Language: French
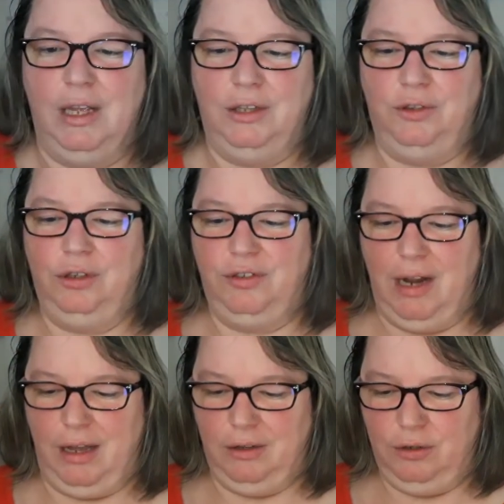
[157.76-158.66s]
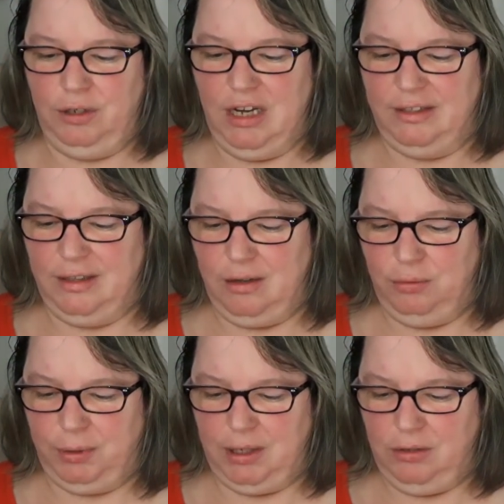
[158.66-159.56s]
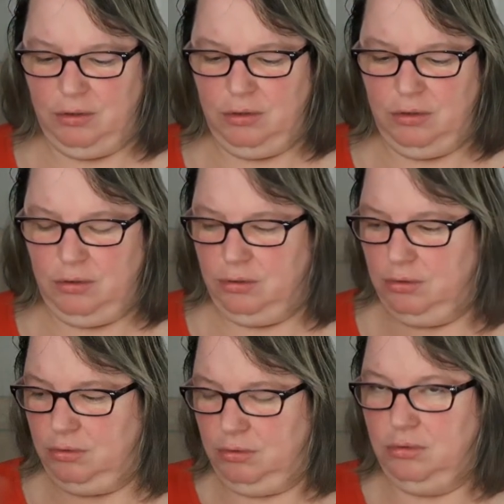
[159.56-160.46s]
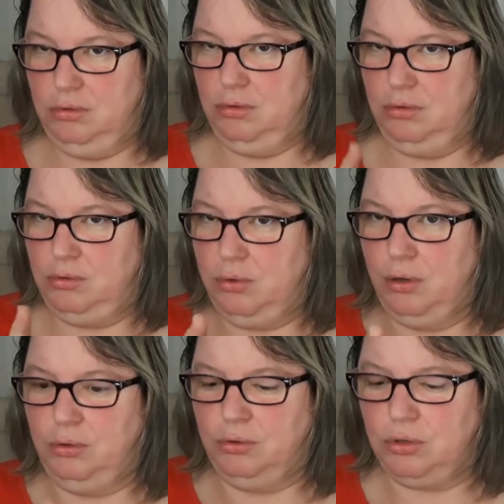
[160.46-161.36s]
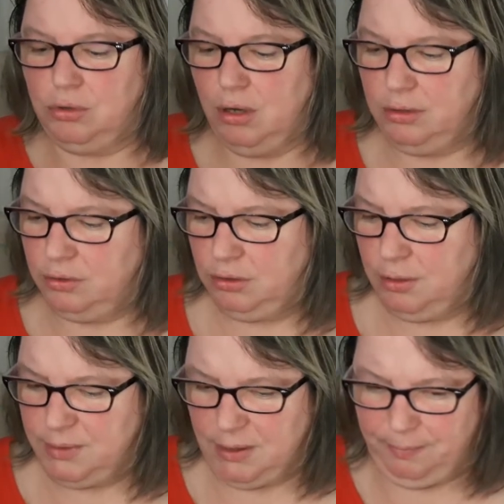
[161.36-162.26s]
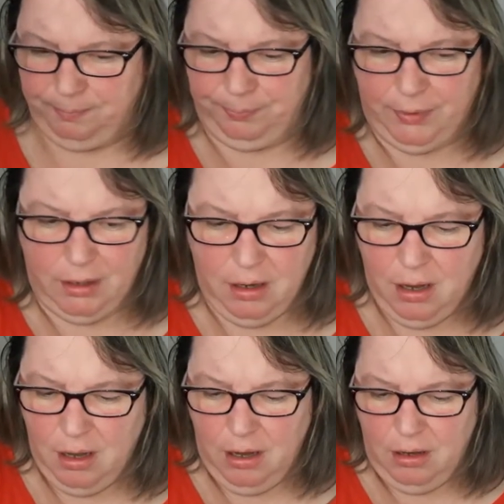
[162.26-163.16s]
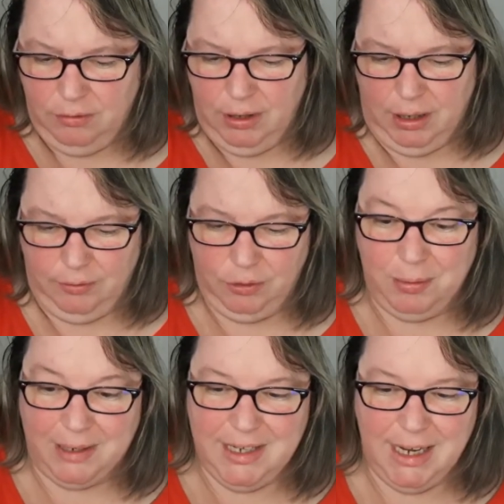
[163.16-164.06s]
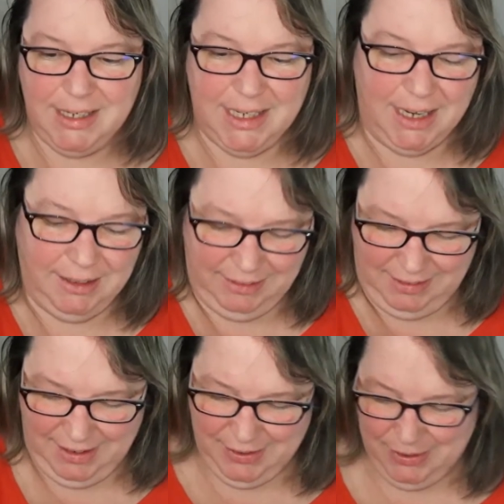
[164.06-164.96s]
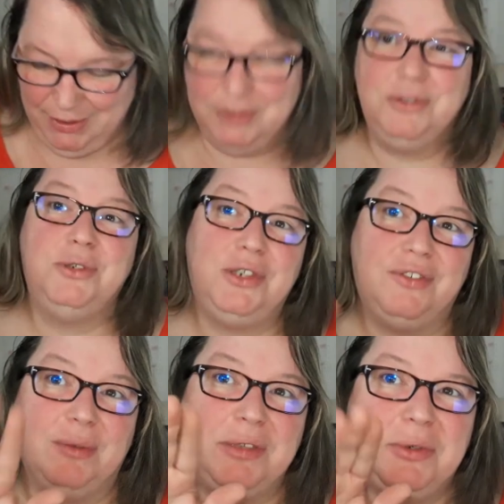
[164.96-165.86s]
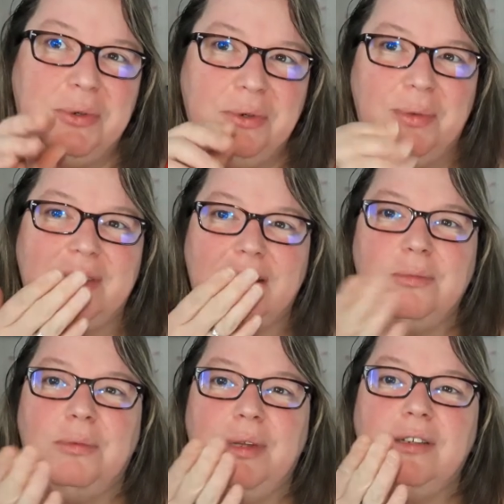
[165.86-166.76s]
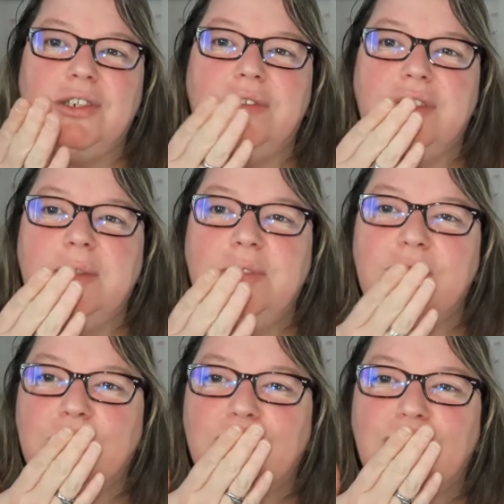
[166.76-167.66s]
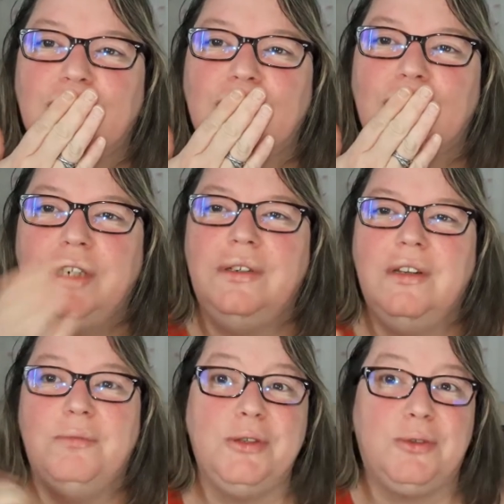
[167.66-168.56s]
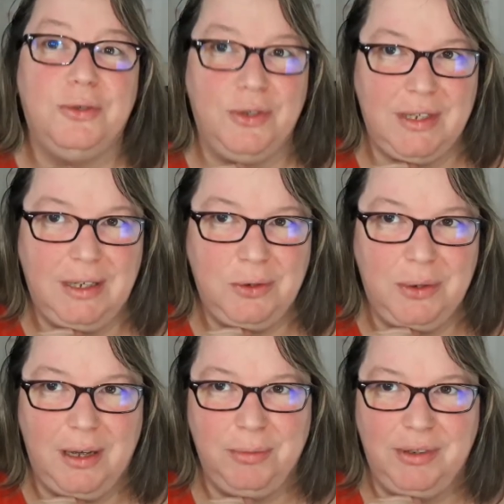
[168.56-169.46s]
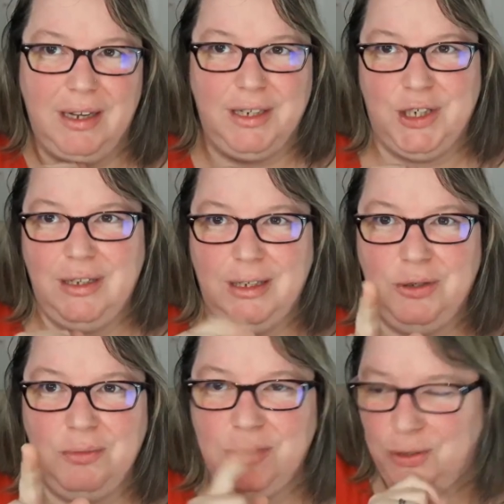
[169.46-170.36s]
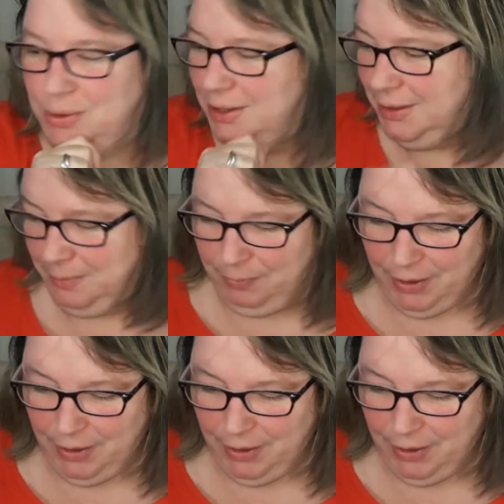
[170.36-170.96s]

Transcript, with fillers: Donc voilà, euh, il était au prix de 3 euh, euros, je crois, un truc comme ça. Voilà, donc merci Alicia. Euh, du coup, je te fais un petit coucou au passage, ma belle, je te fais des bisous. Parce que je sais que tu es abonné à la chaîne et que tu me suis.